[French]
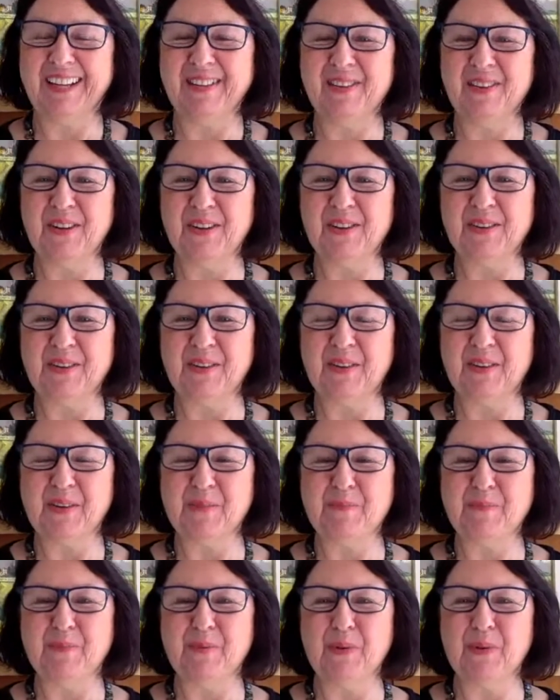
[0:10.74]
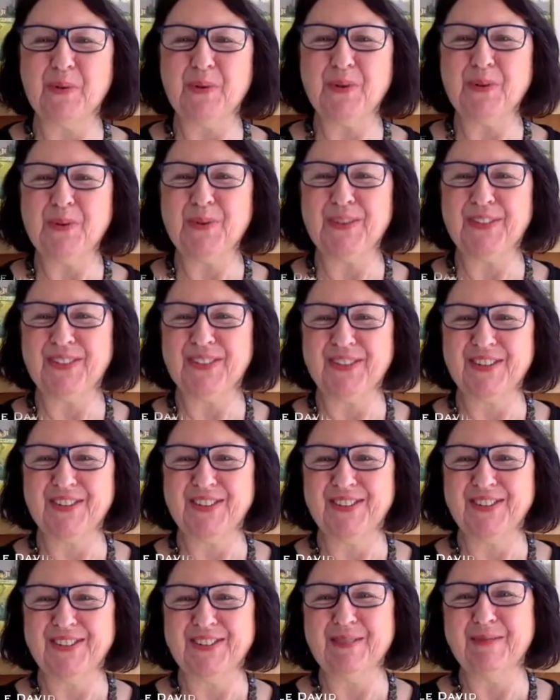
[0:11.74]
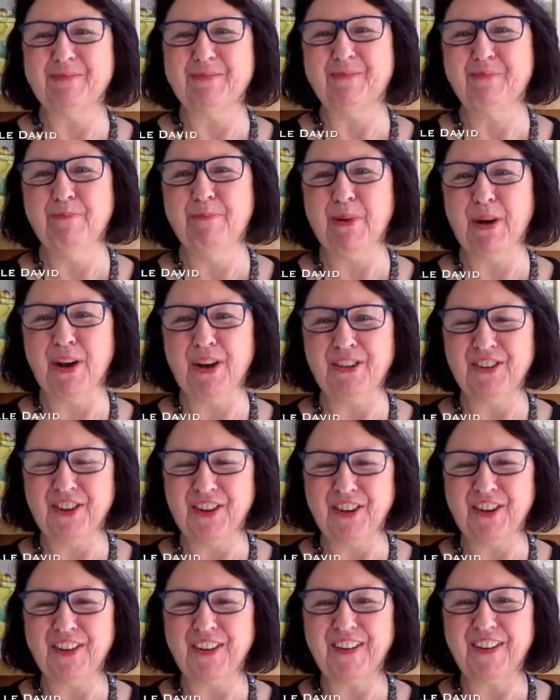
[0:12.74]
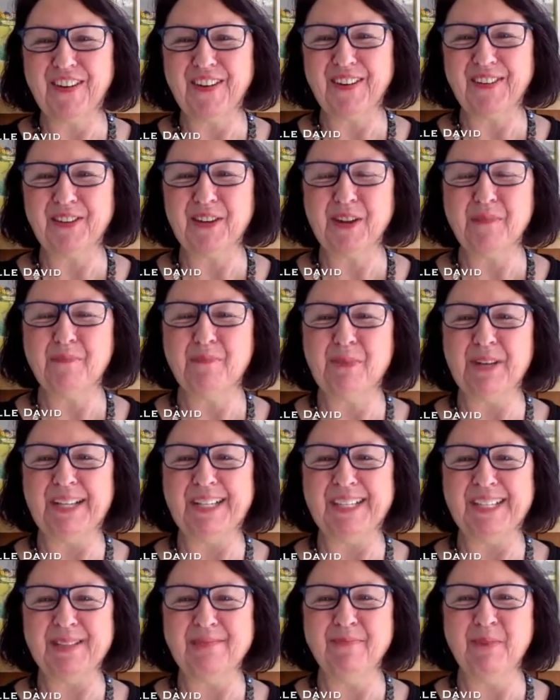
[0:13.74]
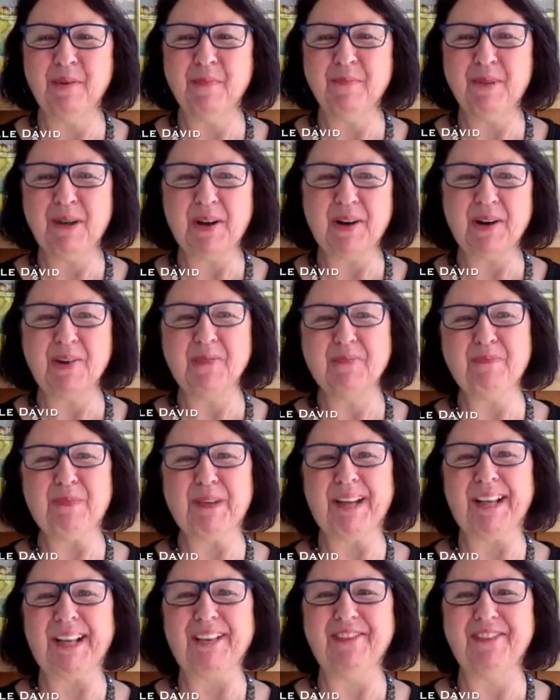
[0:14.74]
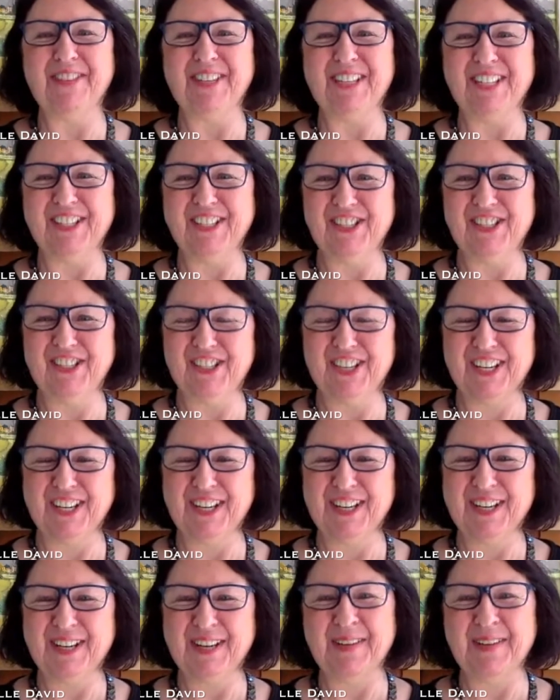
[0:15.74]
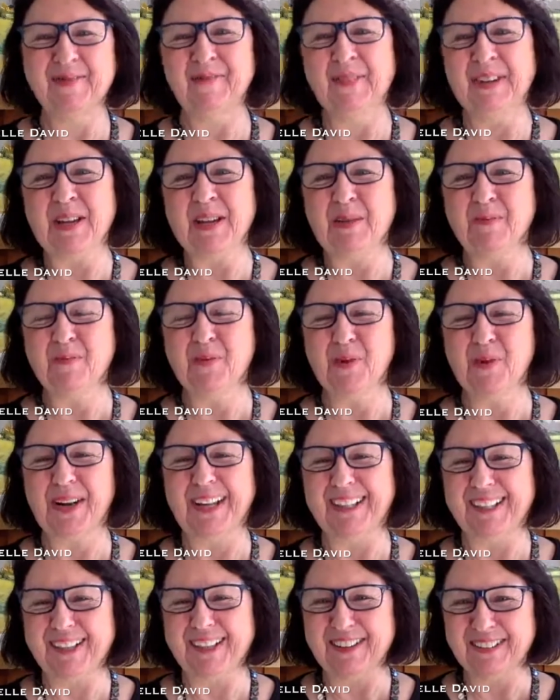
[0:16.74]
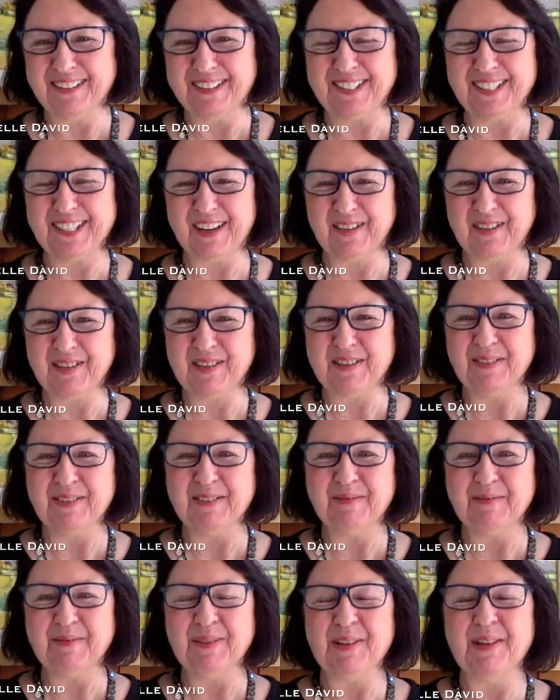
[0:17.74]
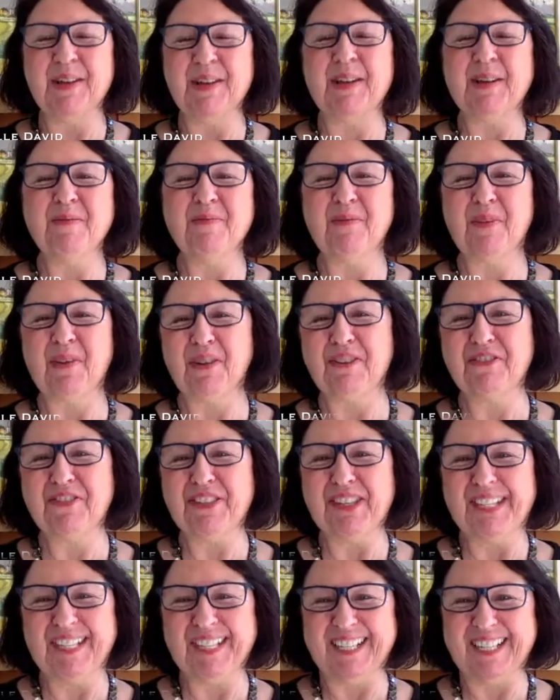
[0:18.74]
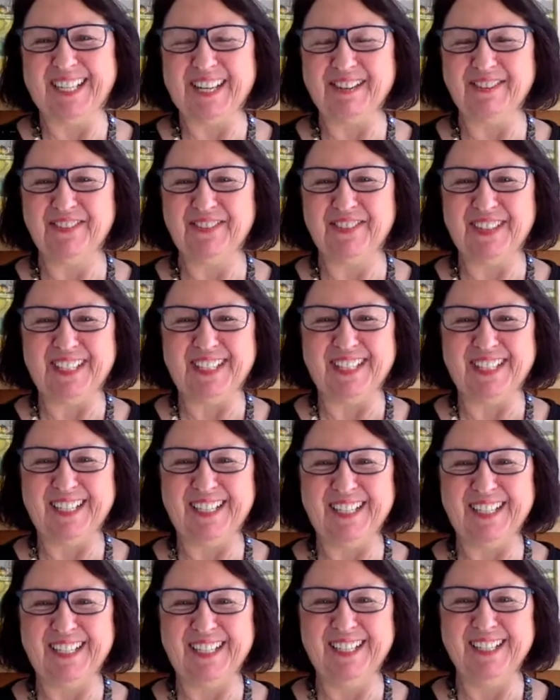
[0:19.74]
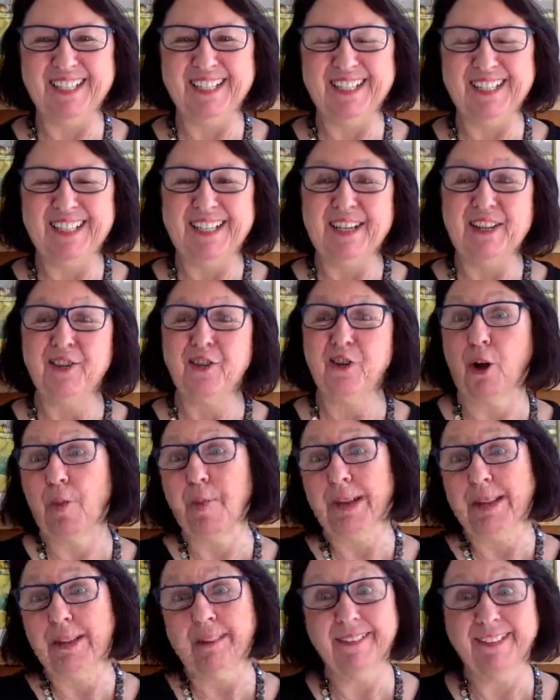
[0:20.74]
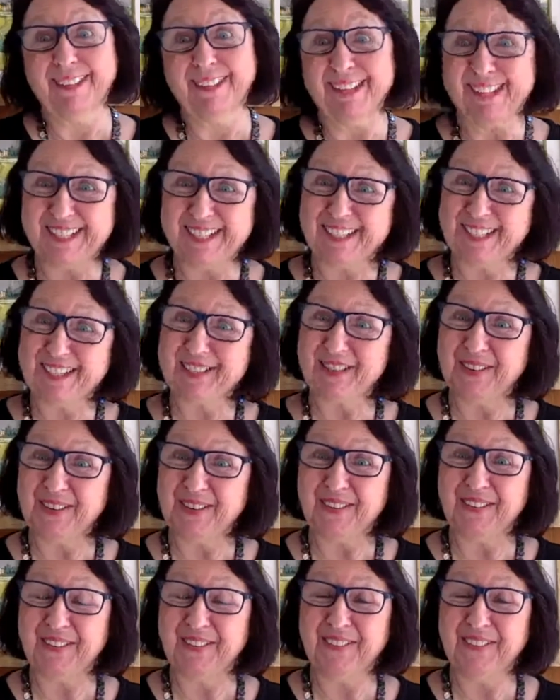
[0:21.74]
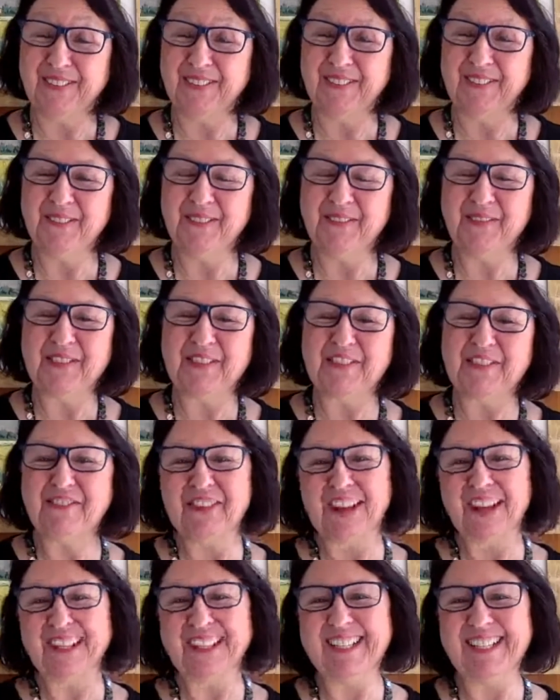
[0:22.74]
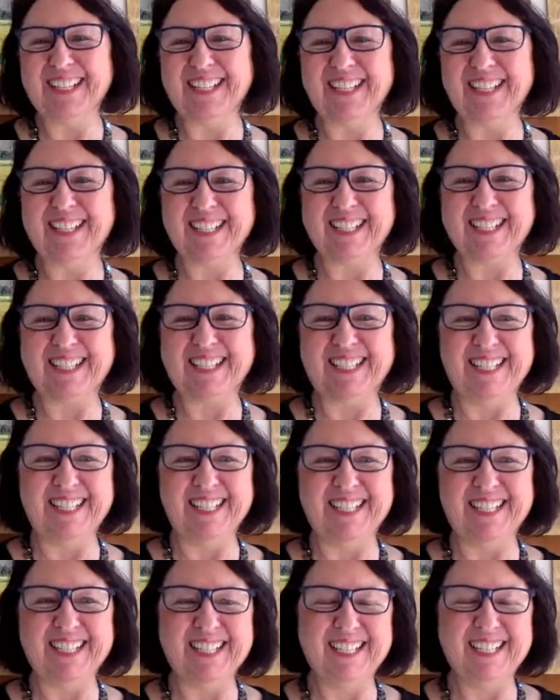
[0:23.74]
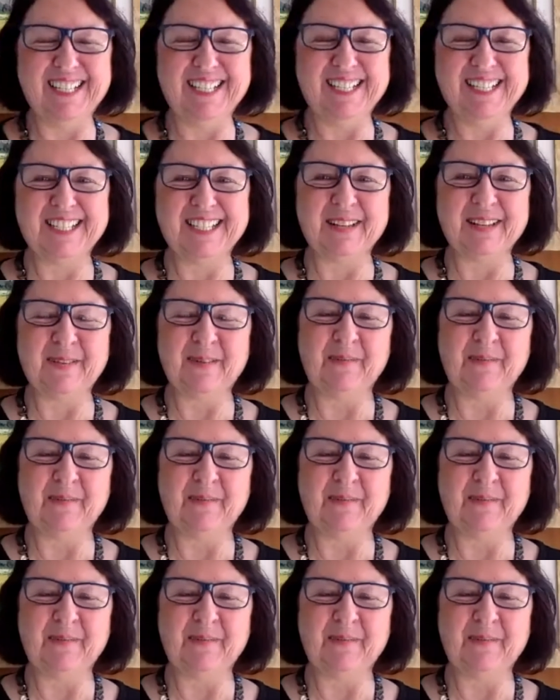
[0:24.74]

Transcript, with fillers: notre pause bonheur, notre petit moment privilégié pour être ensemble, profiter de la vie, se remettre en question, faire des exercices,